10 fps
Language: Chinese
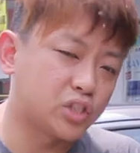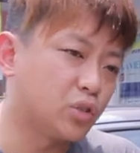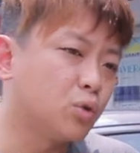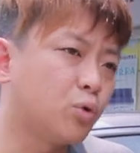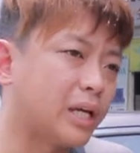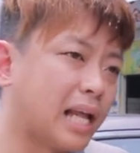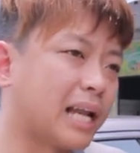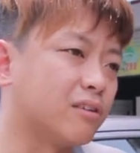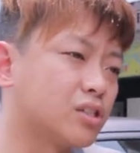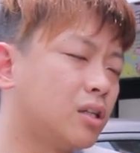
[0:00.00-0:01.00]
修回来
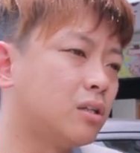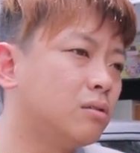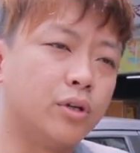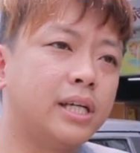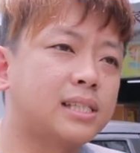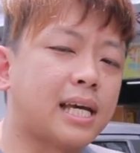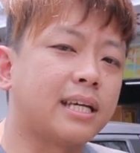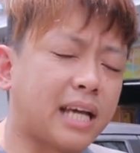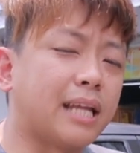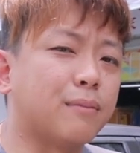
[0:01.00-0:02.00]
了之后，我会再
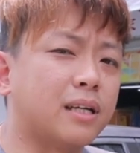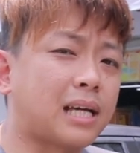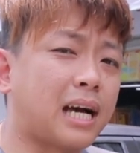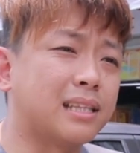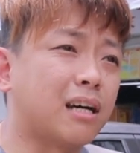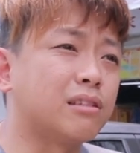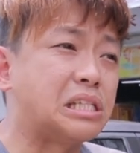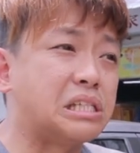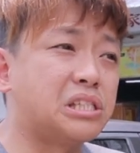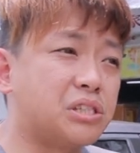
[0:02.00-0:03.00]
给你们看到
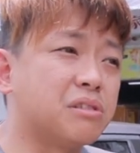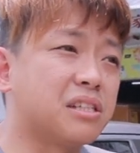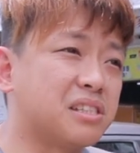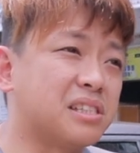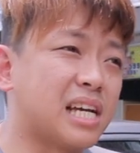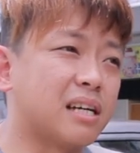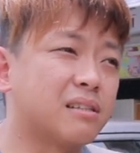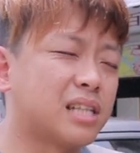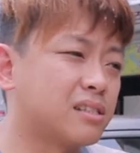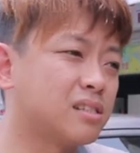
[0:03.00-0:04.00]
底修到怎样。
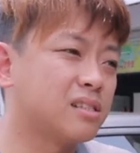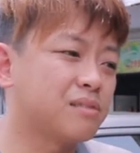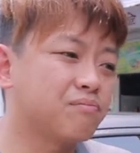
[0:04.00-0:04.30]
但是